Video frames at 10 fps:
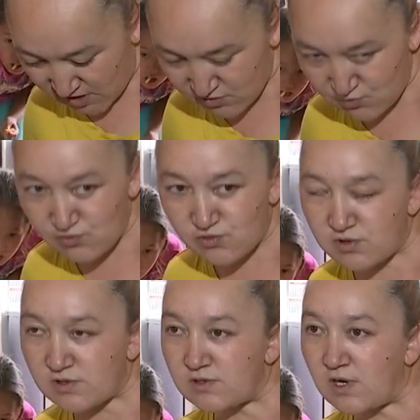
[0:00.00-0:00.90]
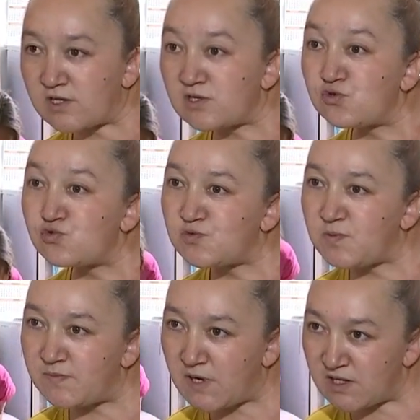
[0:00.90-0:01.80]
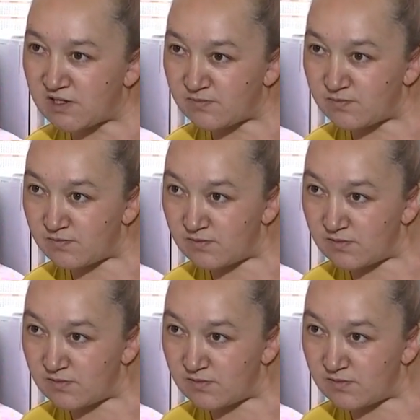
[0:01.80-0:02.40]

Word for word: одну урока, она не успевала